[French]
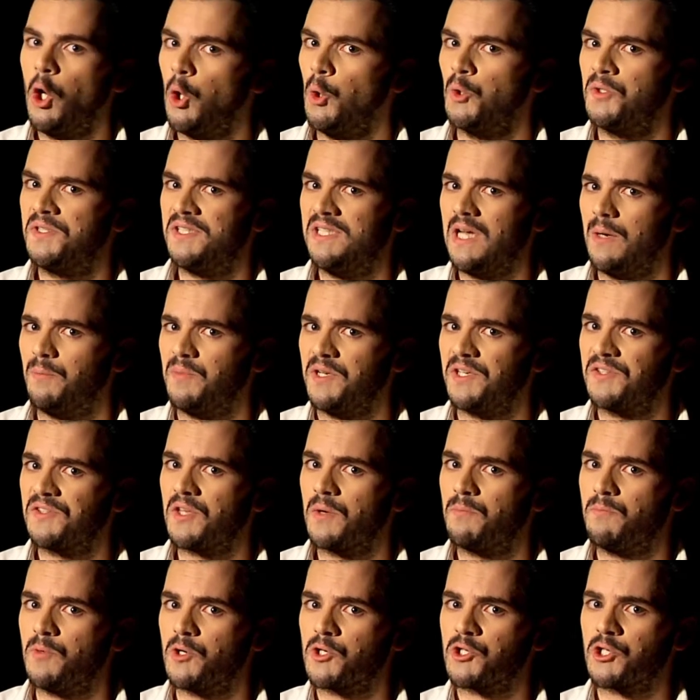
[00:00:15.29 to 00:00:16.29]
aussi appelées
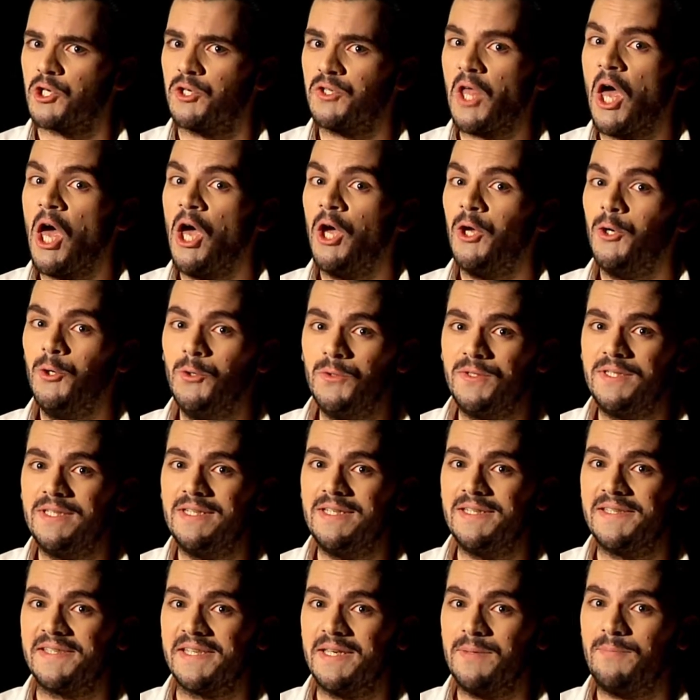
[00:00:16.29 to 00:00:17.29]
stop motion,
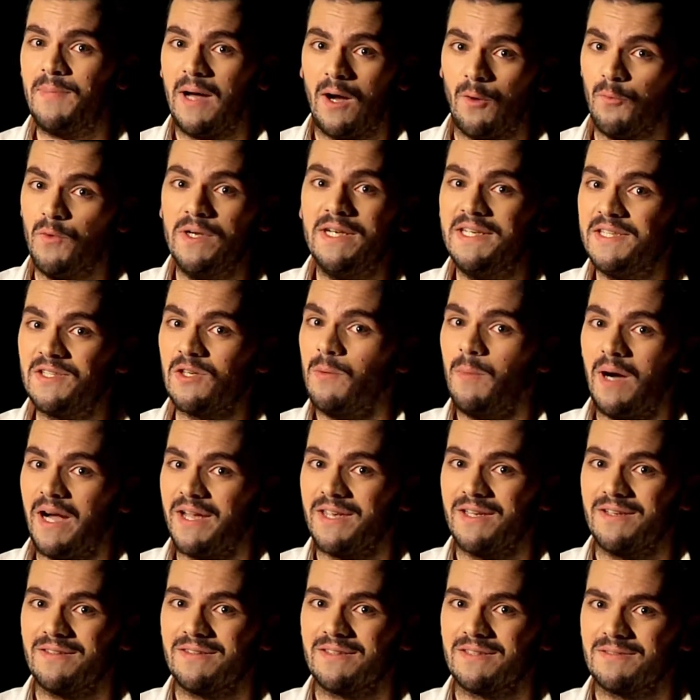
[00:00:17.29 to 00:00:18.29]
utilisées par Willis O'Brien.